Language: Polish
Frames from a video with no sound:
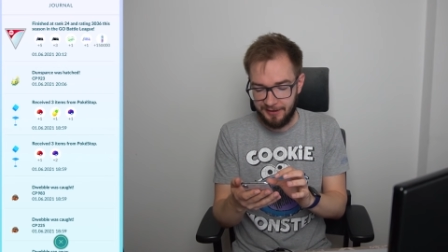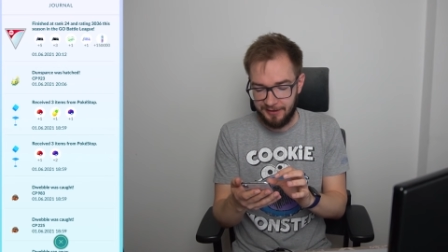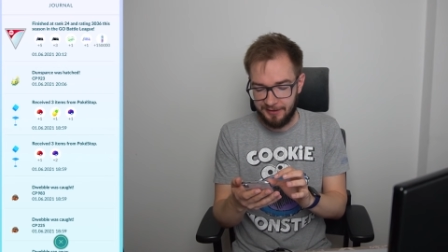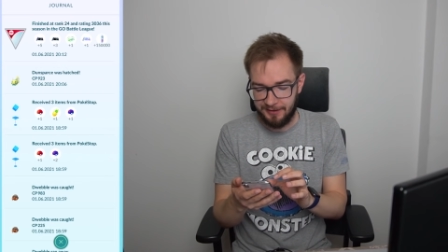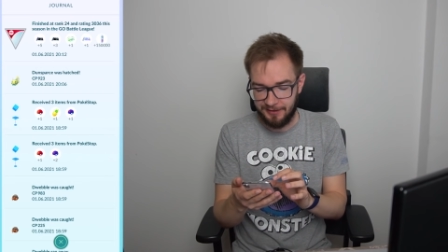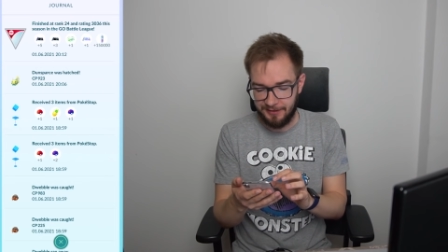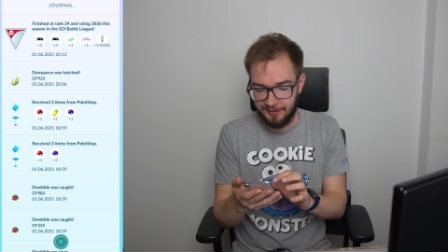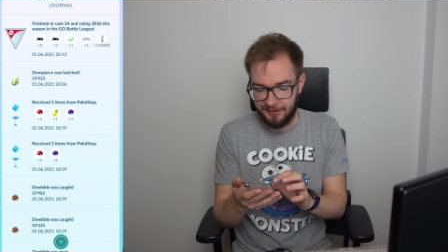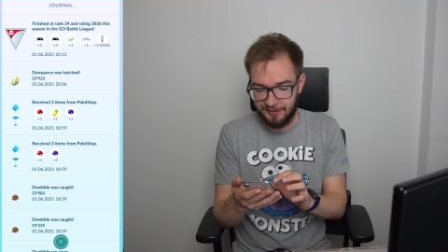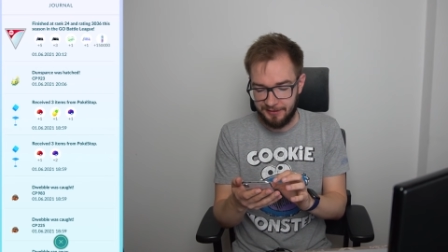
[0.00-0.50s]

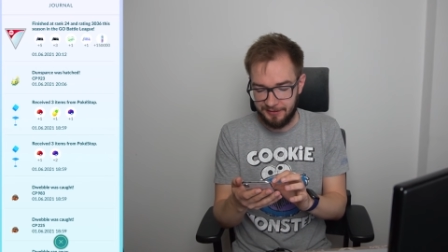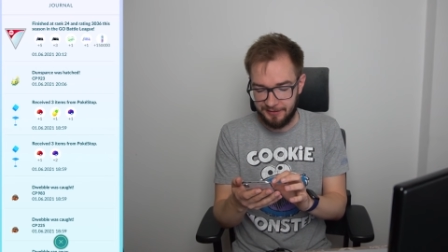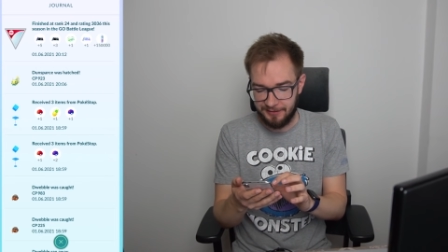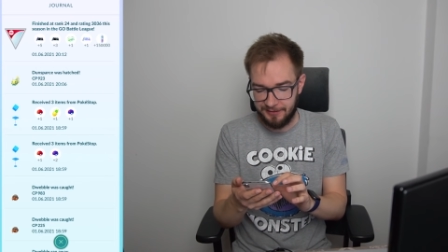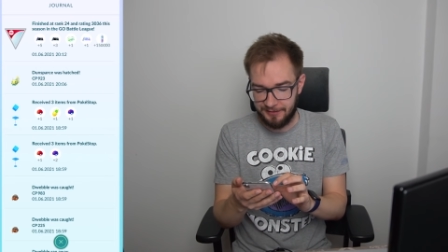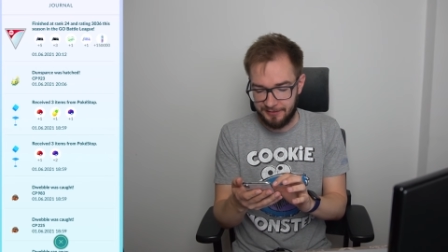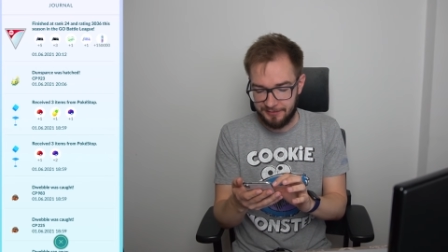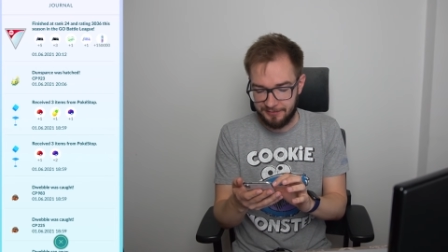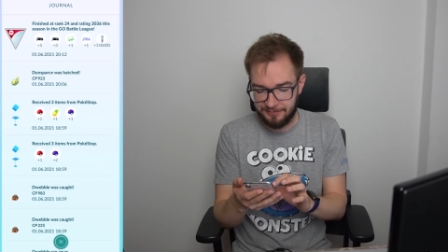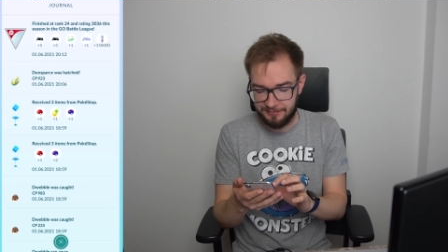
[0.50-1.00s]

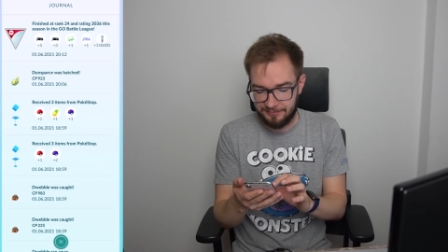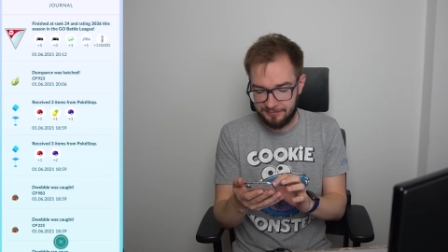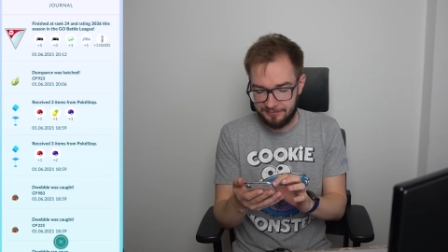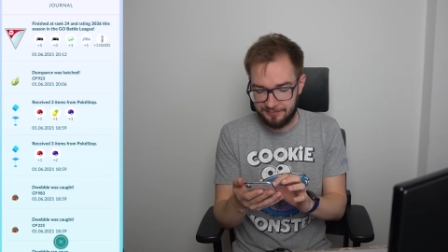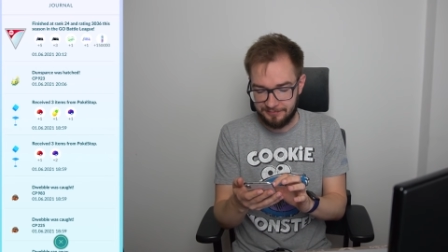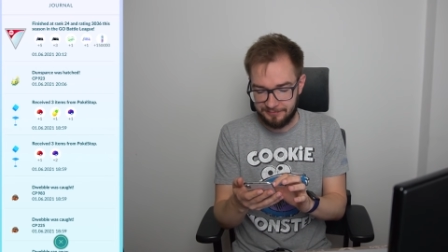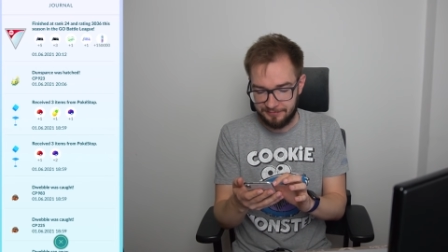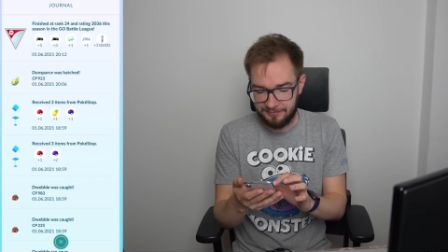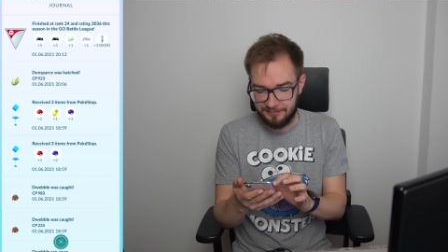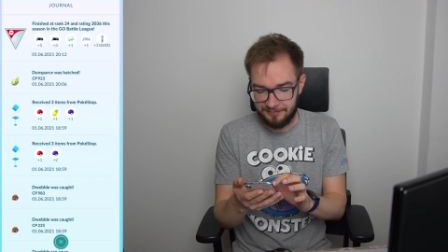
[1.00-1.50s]
e,
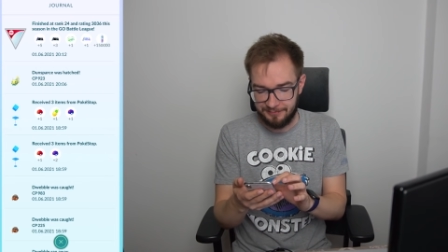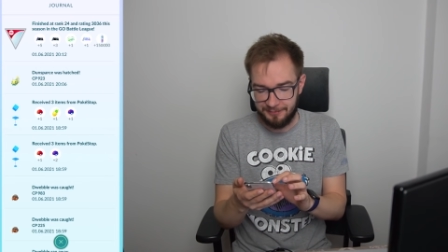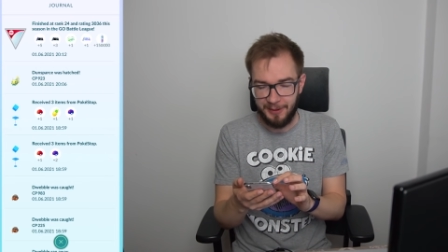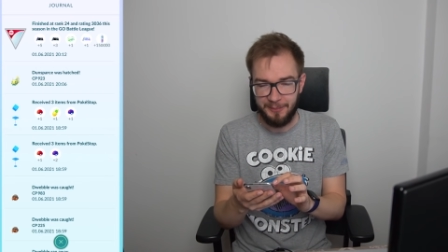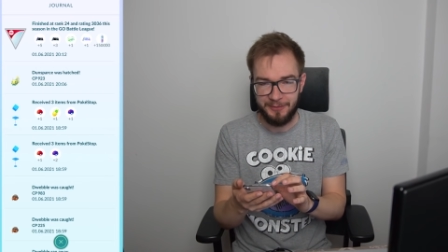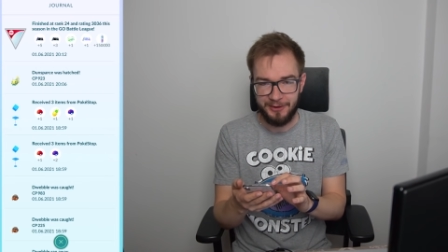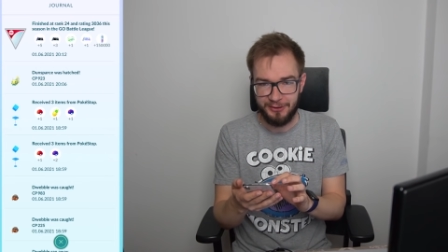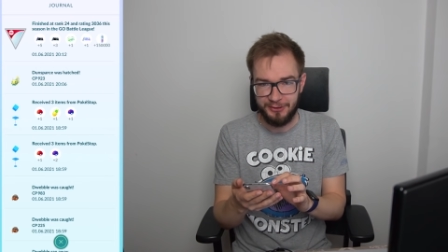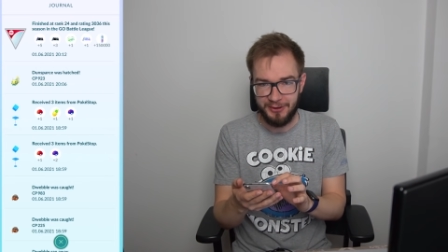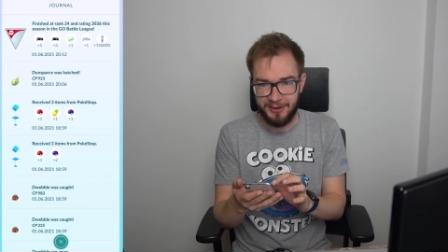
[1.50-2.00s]

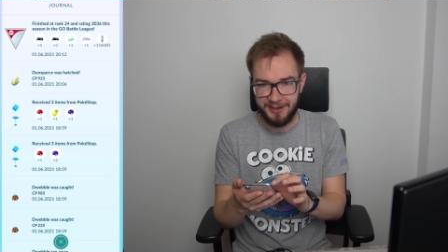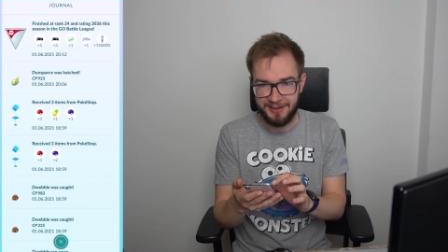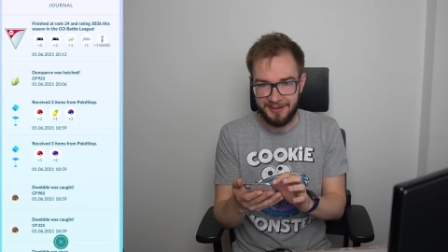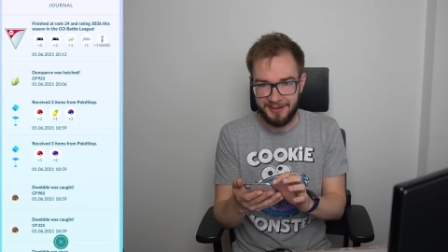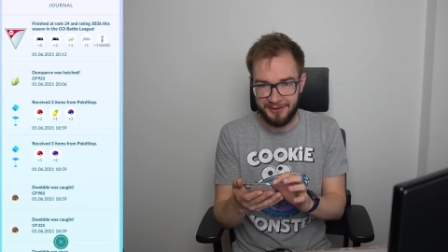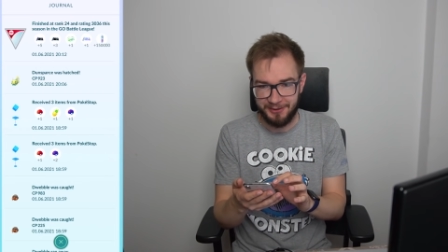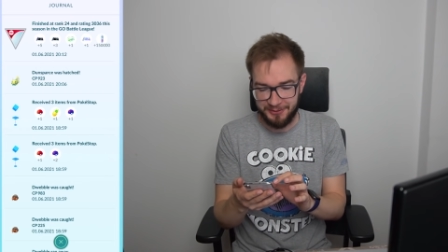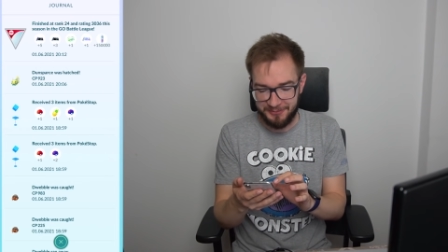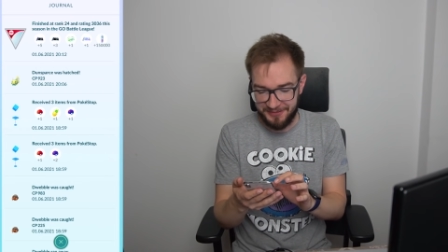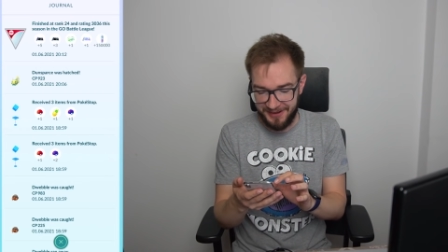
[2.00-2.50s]
mam nadzieję
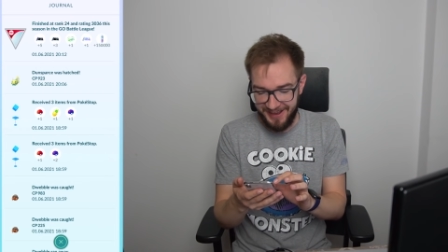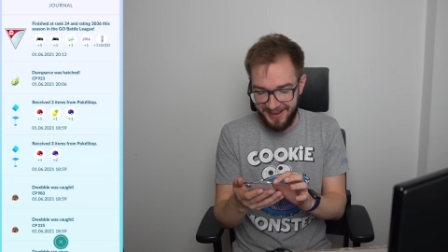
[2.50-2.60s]
taką.